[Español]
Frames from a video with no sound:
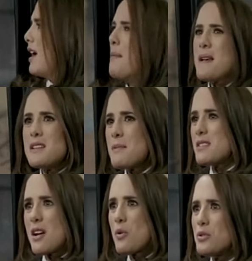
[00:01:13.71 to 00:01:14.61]
Además se me
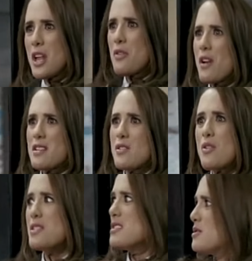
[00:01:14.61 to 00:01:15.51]
están juntando las
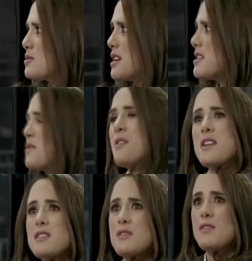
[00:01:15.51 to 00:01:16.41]
cosas y tú sales
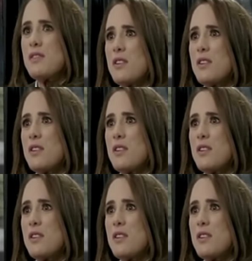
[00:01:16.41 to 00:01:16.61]
con eso.